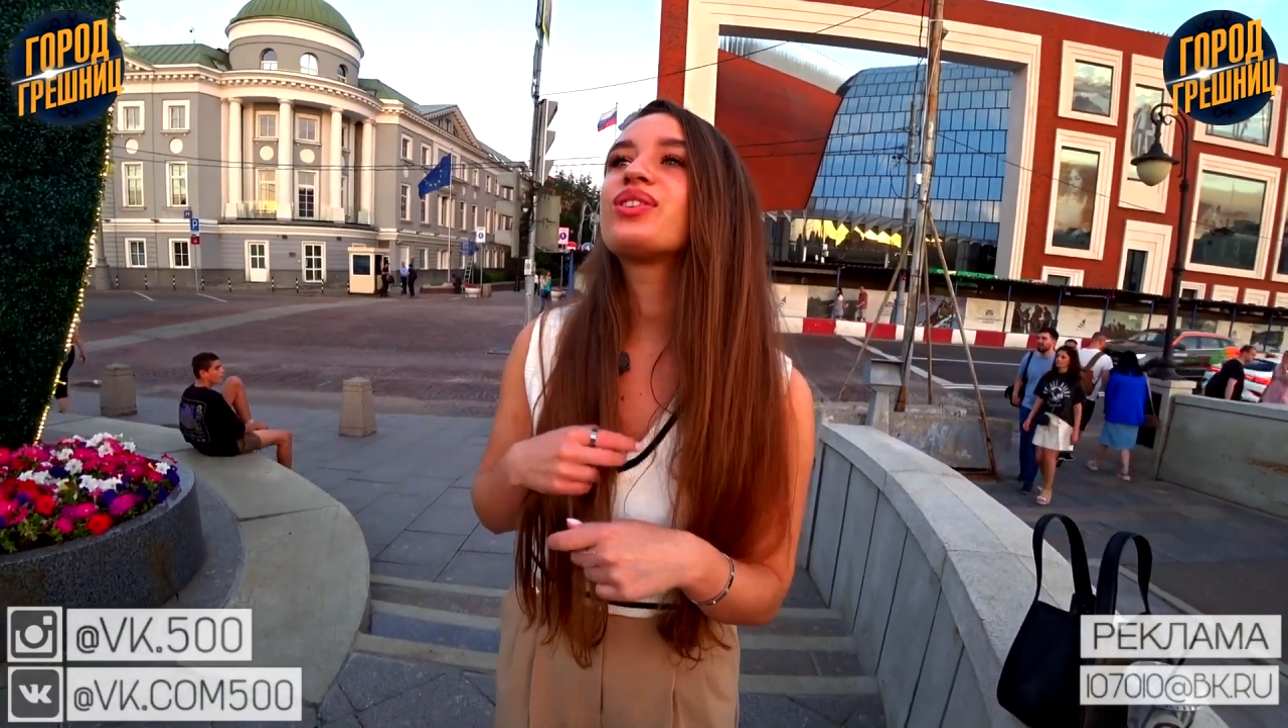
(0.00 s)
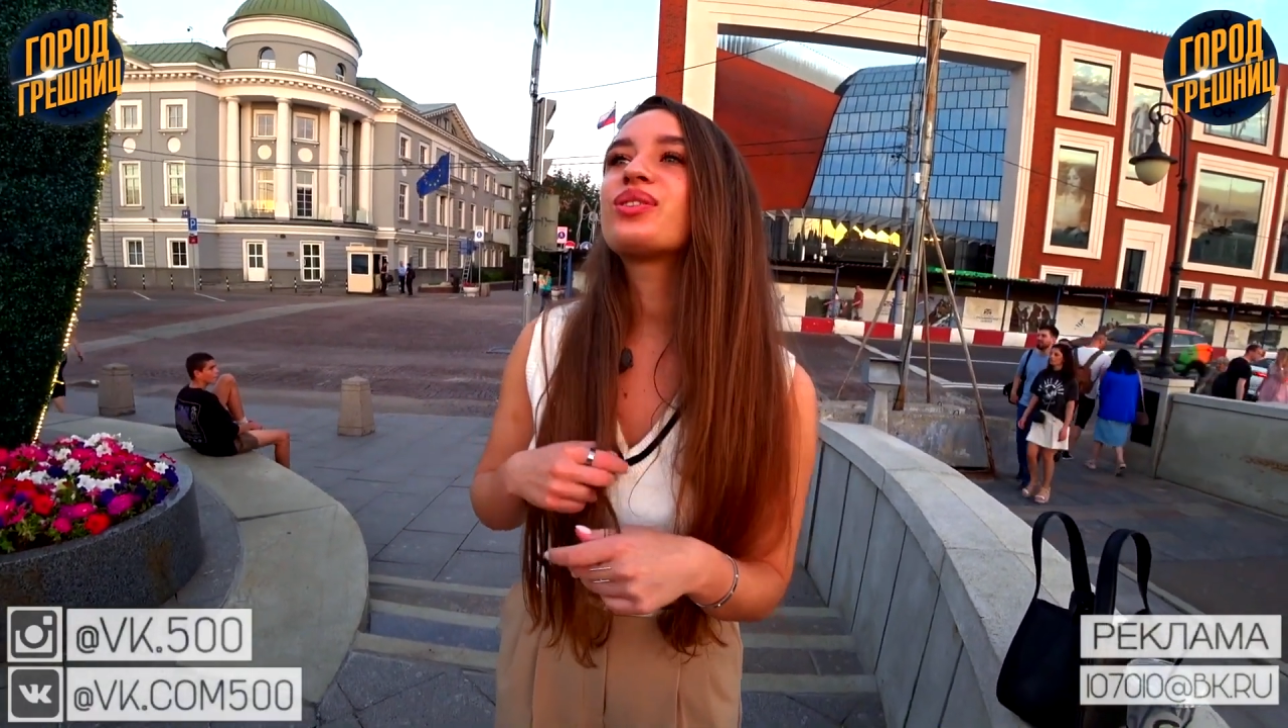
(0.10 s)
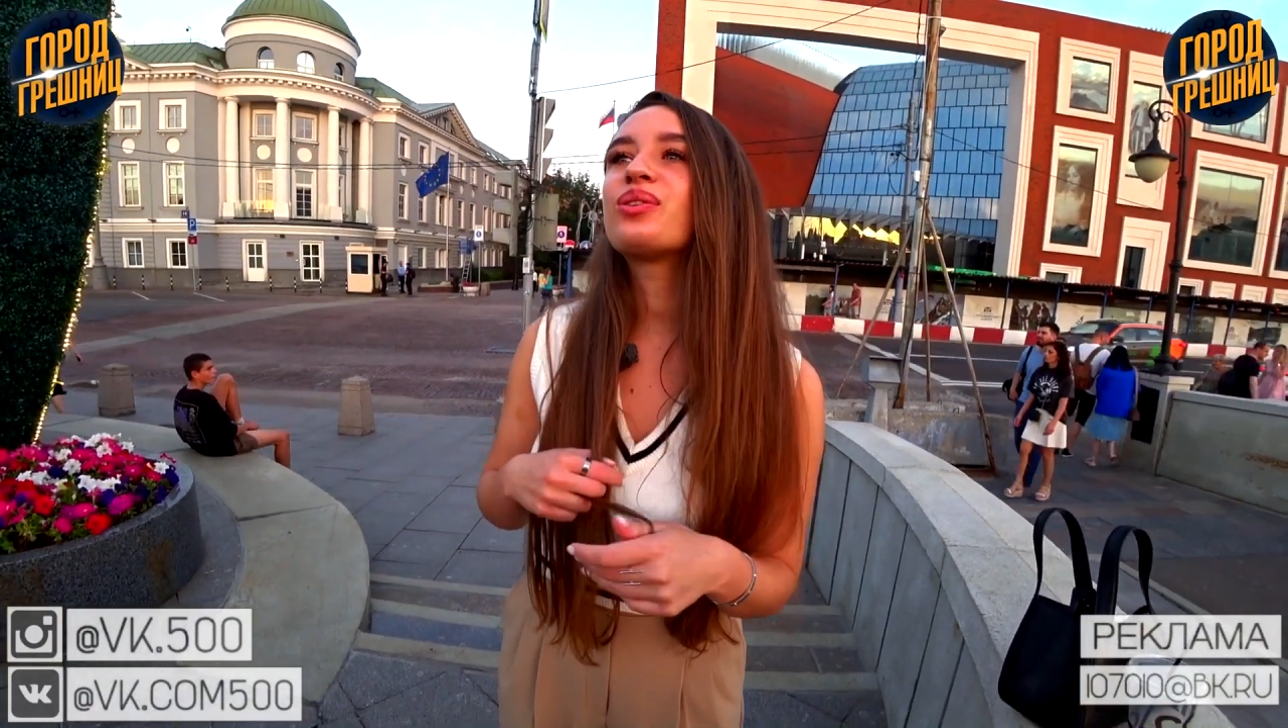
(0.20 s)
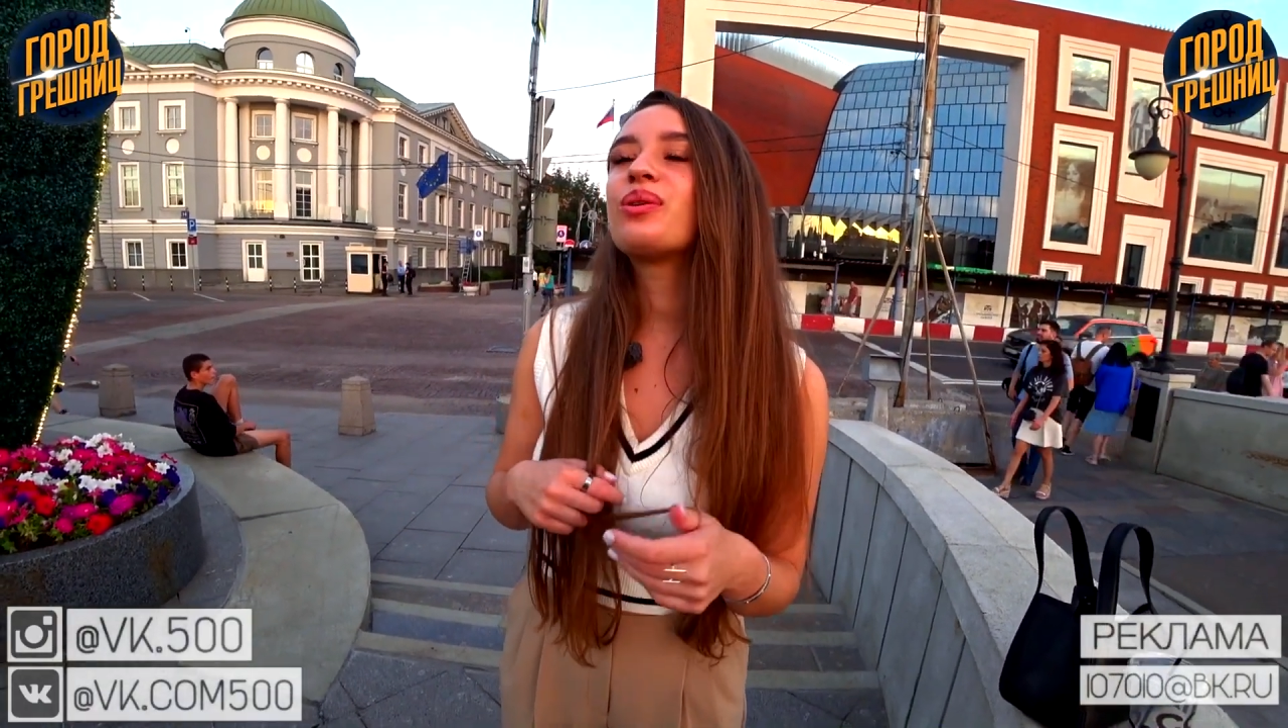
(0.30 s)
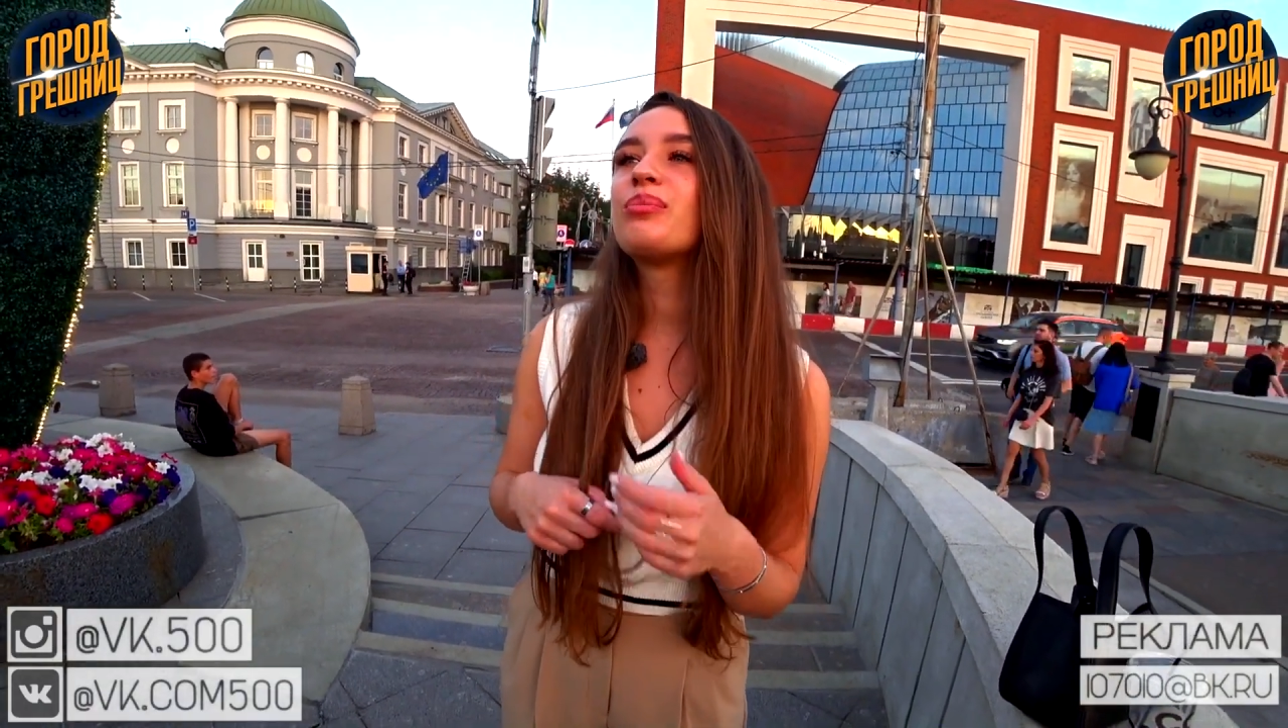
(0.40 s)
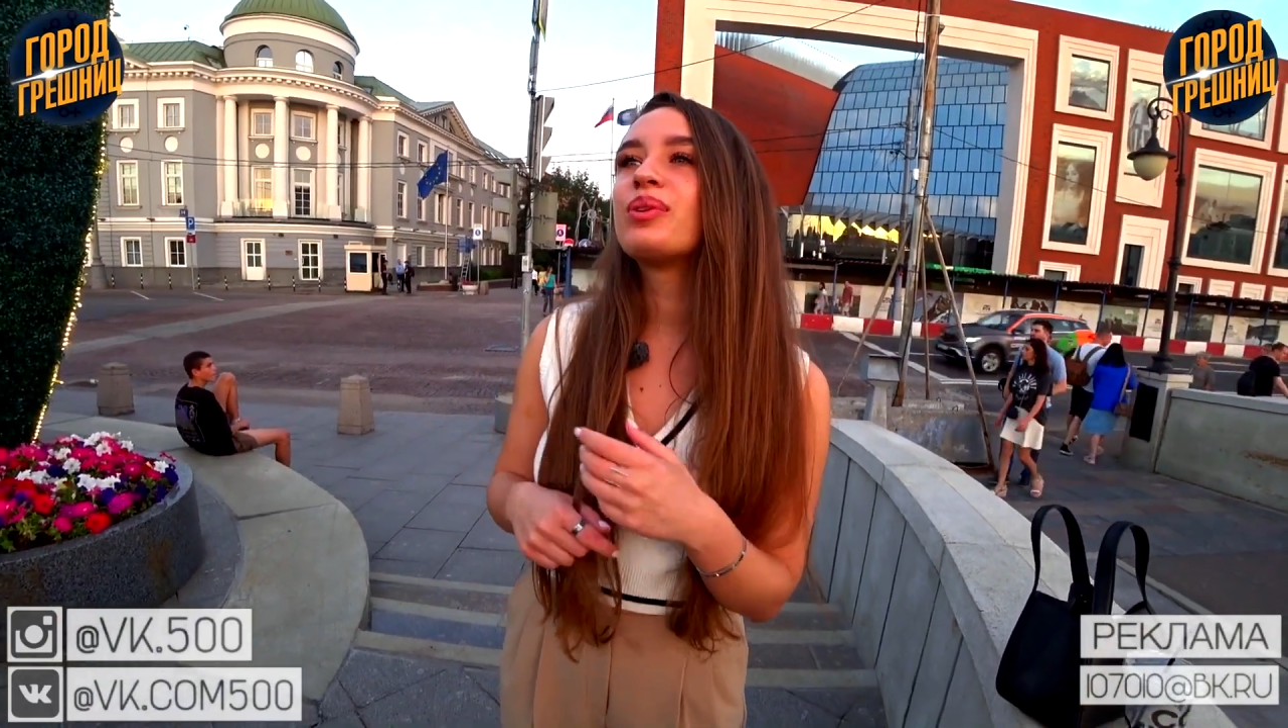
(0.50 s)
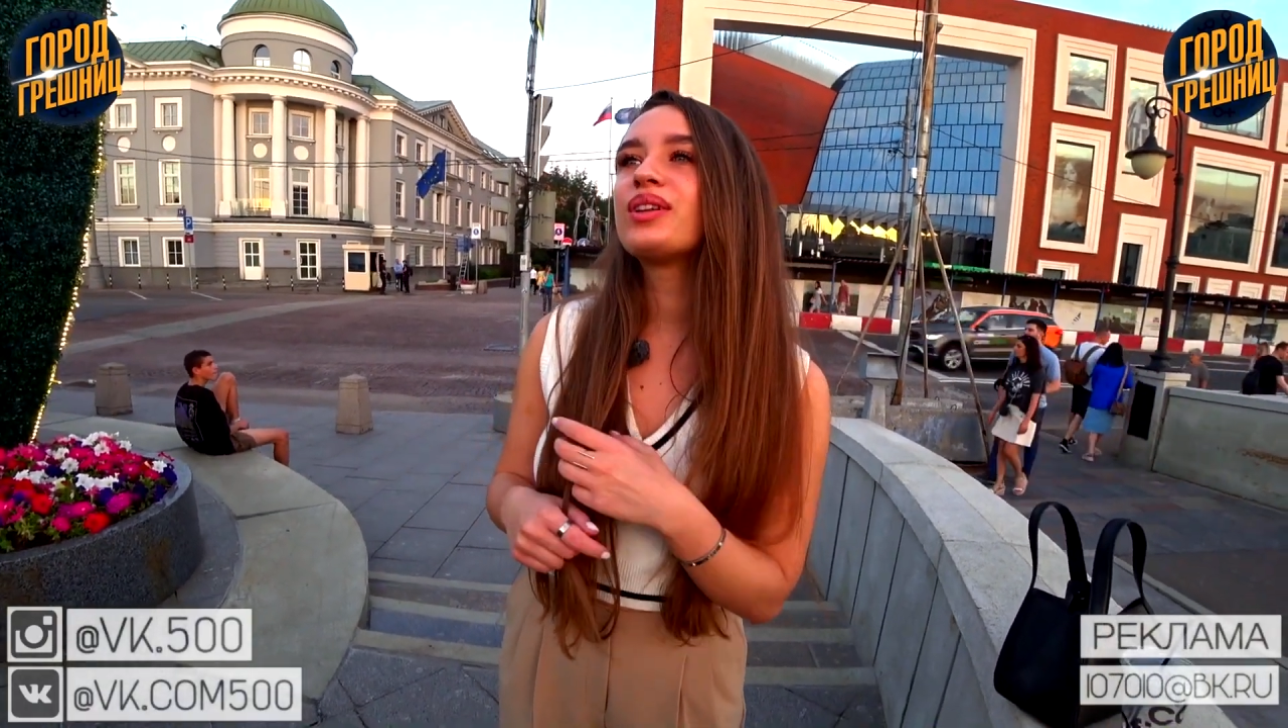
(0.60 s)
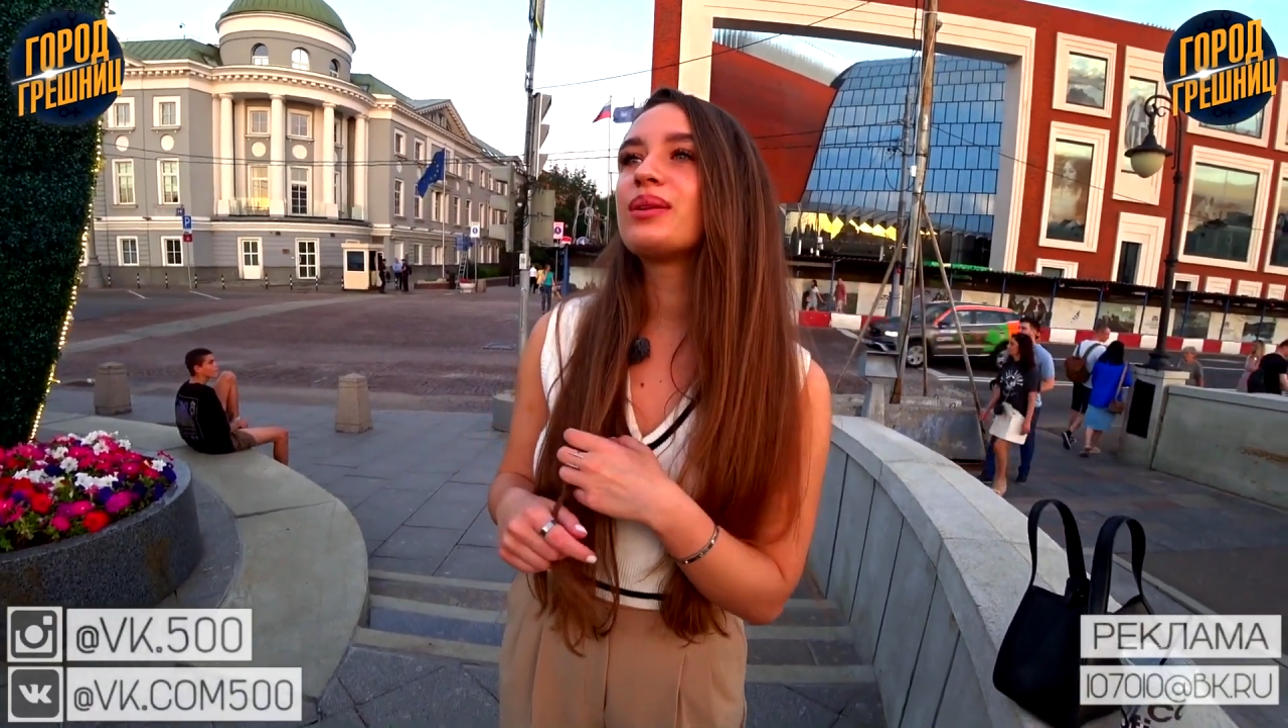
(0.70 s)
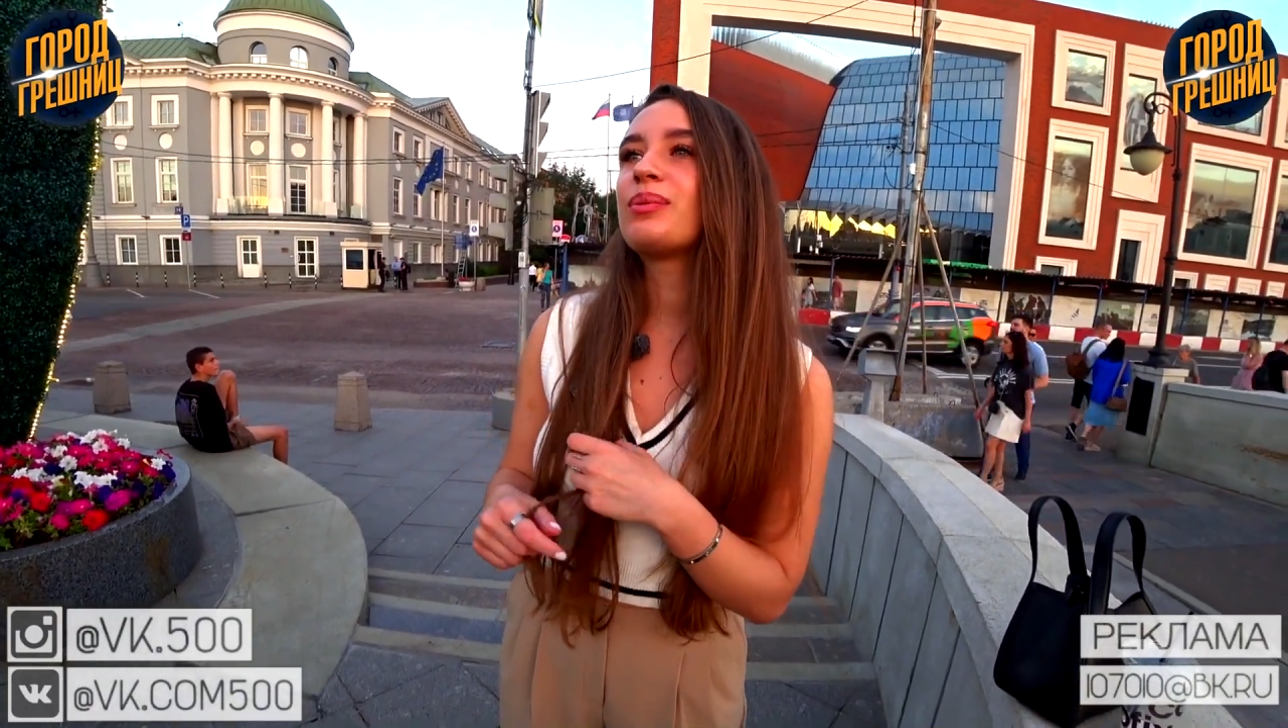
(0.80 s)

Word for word: такое было,